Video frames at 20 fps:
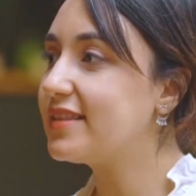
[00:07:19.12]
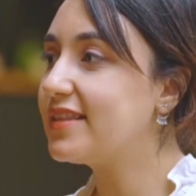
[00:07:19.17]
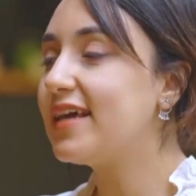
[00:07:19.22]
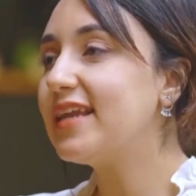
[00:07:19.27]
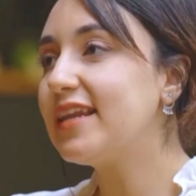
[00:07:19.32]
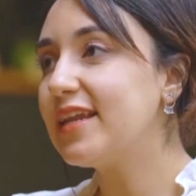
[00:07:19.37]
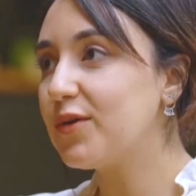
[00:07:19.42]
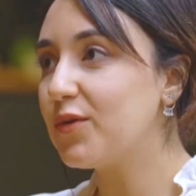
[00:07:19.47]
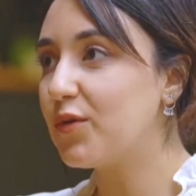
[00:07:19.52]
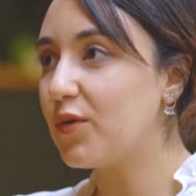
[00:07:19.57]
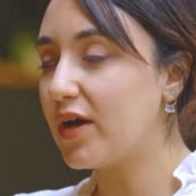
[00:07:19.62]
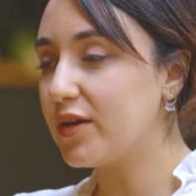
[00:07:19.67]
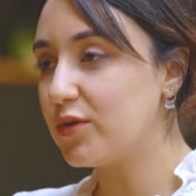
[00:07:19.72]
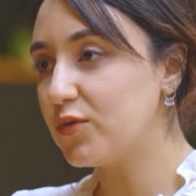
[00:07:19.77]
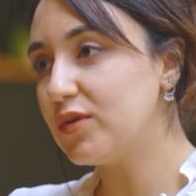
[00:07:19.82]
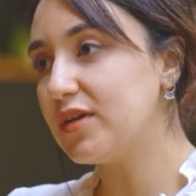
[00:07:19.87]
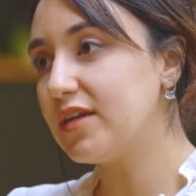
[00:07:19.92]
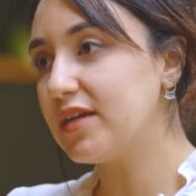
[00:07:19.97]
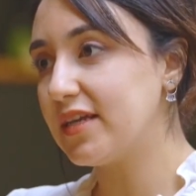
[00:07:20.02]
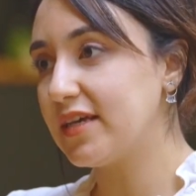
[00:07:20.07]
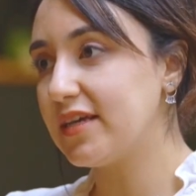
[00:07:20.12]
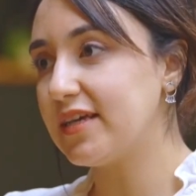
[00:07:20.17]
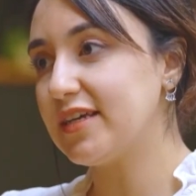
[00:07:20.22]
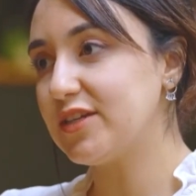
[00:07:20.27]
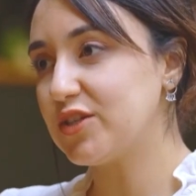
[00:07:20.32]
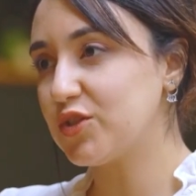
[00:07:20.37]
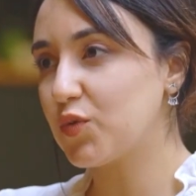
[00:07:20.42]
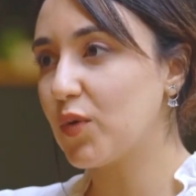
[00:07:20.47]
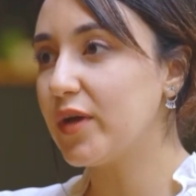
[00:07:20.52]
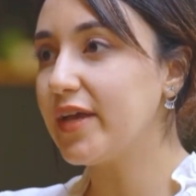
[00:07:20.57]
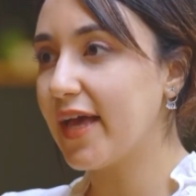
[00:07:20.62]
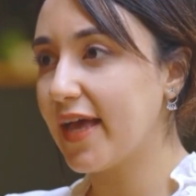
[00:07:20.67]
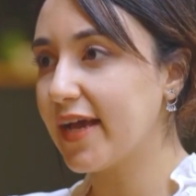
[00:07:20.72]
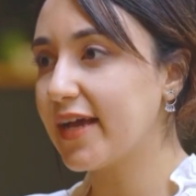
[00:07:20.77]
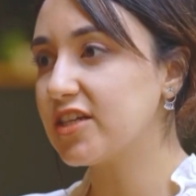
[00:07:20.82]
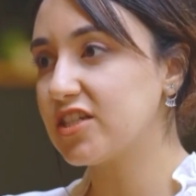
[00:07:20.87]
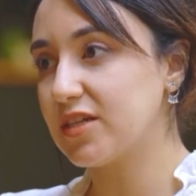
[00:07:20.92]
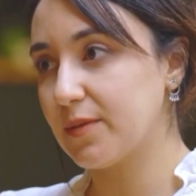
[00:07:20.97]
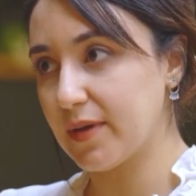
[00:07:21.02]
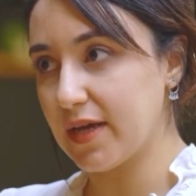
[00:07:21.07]
ده لو هنقول شويه
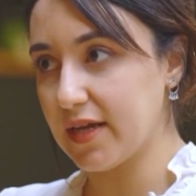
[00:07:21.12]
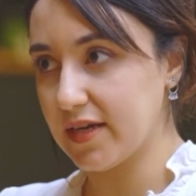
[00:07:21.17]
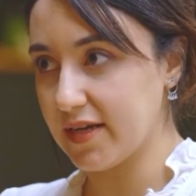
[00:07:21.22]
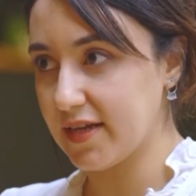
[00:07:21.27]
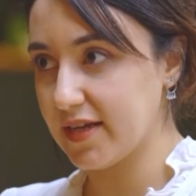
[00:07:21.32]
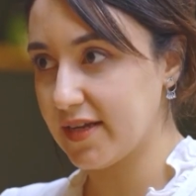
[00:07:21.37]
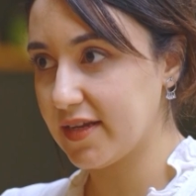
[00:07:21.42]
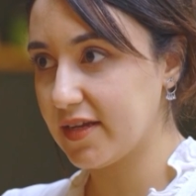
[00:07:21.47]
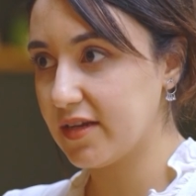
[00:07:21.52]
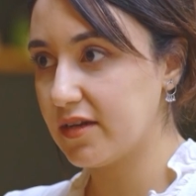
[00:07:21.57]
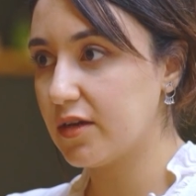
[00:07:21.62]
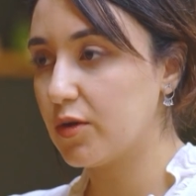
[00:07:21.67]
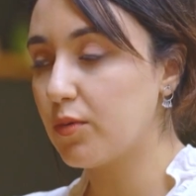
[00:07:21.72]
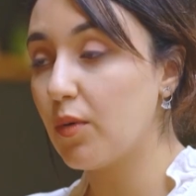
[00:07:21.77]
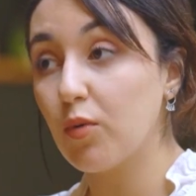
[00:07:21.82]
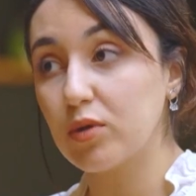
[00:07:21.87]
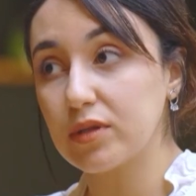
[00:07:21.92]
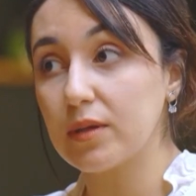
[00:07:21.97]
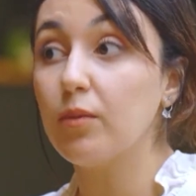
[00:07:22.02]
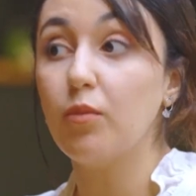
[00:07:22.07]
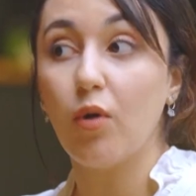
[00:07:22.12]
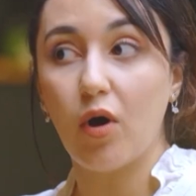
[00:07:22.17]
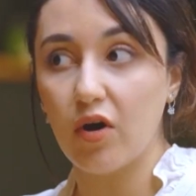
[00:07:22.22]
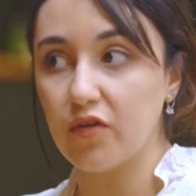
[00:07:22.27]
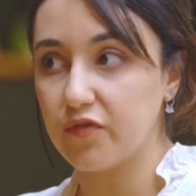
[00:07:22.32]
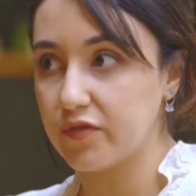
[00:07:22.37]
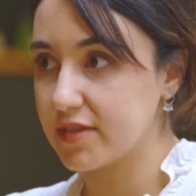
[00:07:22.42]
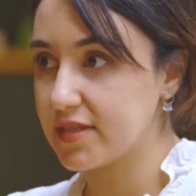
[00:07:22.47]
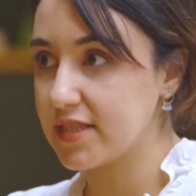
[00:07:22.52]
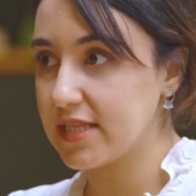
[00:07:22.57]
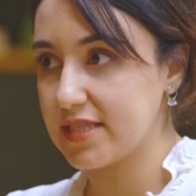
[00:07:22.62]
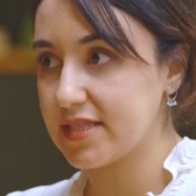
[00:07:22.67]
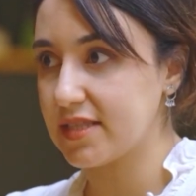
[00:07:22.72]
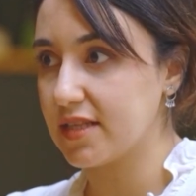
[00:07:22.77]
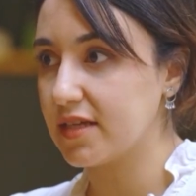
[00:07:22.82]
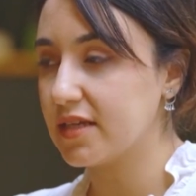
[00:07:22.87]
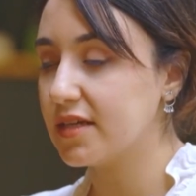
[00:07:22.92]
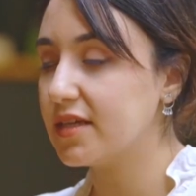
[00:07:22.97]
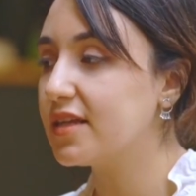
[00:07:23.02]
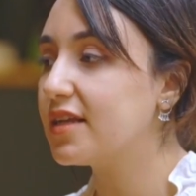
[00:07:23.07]
حاجه شبهنا آه. ان هو مجتمع محافظ لسه
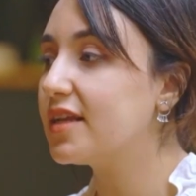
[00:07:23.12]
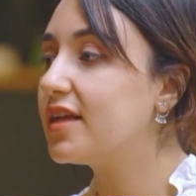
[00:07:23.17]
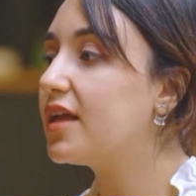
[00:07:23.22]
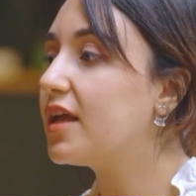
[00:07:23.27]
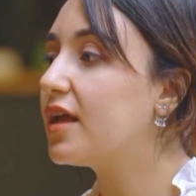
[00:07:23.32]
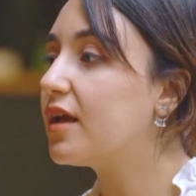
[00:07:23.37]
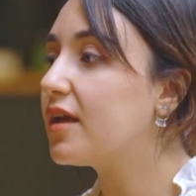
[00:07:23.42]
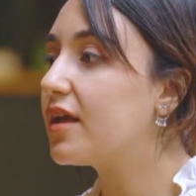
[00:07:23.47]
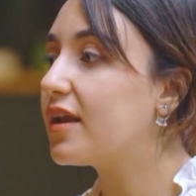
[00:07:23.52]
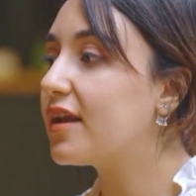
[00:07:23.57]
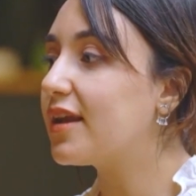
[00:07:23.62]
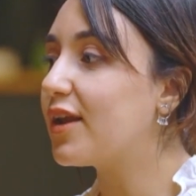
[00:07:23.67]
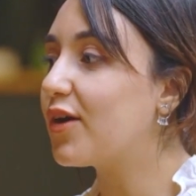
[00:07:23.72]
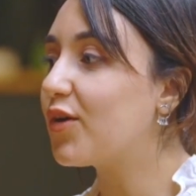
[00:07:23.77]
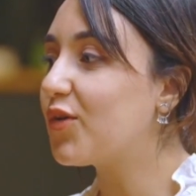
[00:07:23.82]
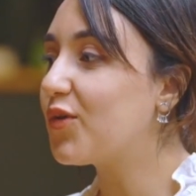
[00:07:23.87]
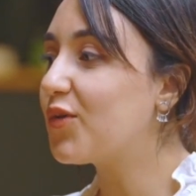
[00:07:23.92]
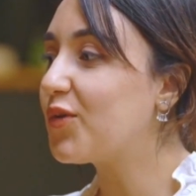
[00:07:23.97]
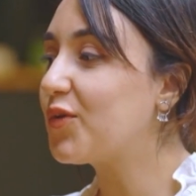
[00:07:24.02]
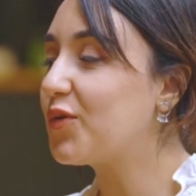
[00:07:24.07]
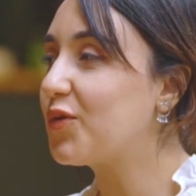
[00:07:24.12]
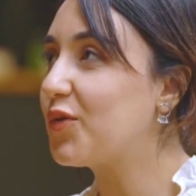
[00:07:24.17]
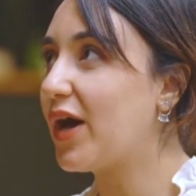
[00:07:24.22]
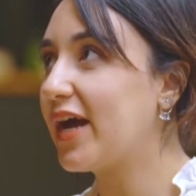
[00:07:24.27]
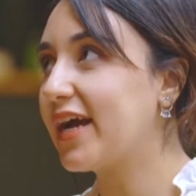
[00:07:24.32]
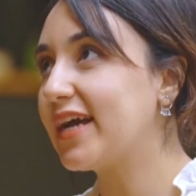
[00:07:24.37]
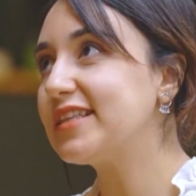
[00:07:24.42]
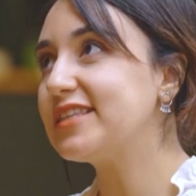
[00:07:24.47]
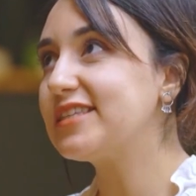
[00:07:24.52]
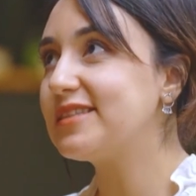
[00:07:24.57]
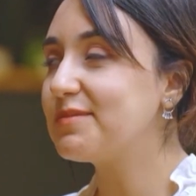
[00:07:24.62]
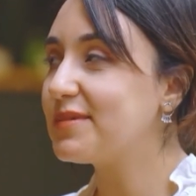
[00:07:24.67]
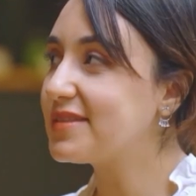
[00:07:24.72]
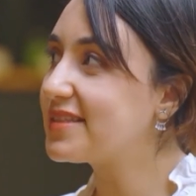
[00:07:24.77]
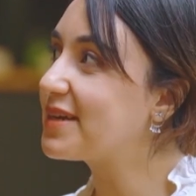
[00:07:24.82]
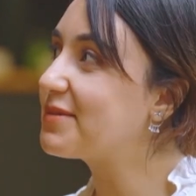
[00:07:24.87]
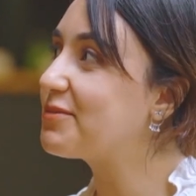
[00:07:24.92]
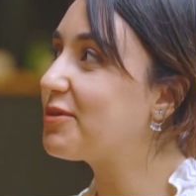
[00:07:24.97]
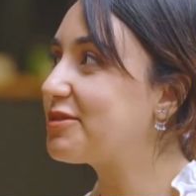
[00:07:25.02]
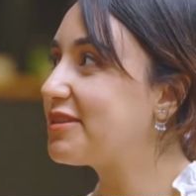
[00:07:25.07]
م. لو حاجات
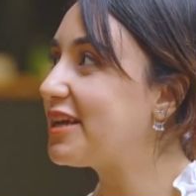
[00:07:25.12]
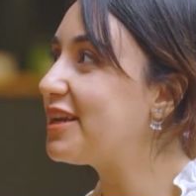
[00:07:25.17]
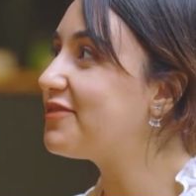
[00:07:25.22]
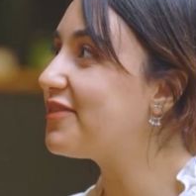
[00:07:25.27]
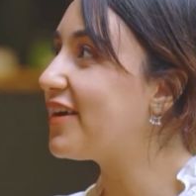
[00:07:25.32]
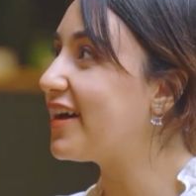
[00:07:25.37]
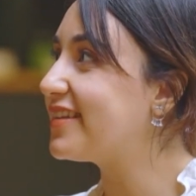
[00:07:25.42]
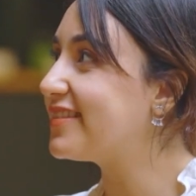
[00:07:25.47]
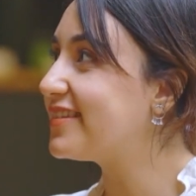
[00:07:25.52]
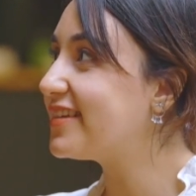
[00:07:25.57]
مثلا مختلفه